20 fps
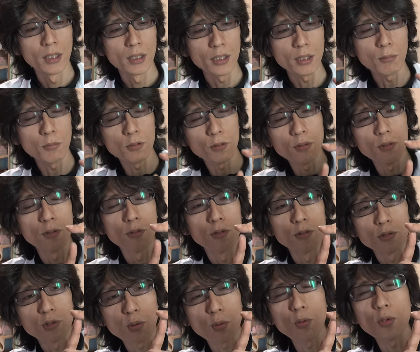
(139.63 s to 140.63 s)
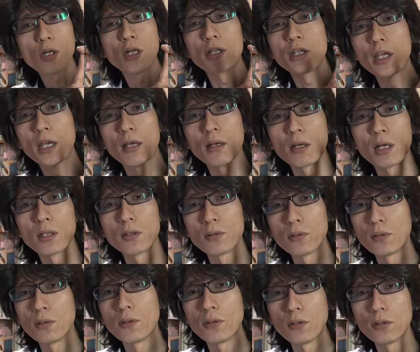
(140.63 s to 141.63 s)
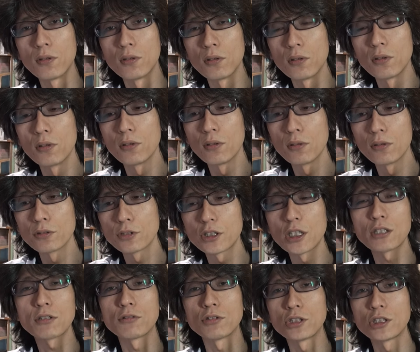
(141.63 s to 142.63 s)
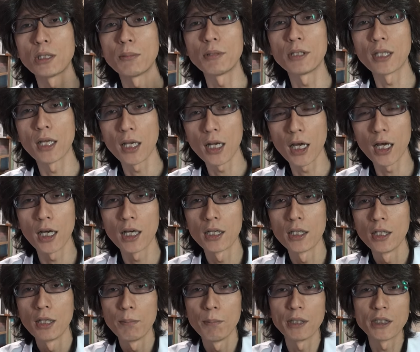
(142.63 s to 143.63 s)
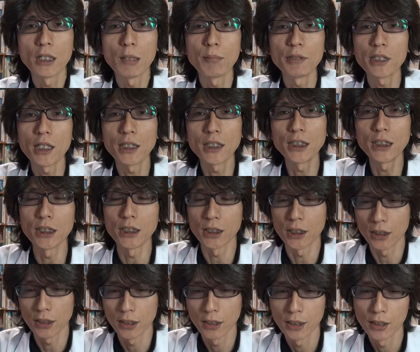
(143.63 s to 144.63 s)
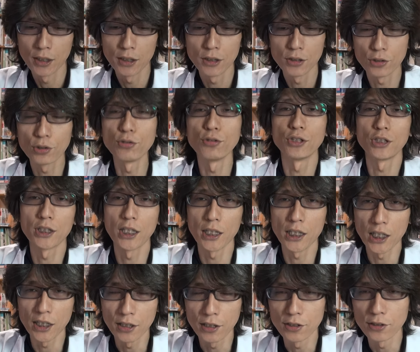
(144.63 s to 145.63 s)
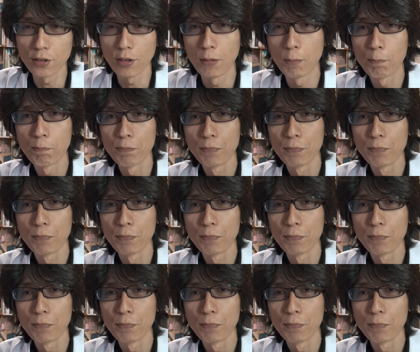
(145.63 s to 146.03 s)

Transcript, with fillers: でもそこがねあのチェックしてみたらめちゃめちゃいい数字出たんですよ。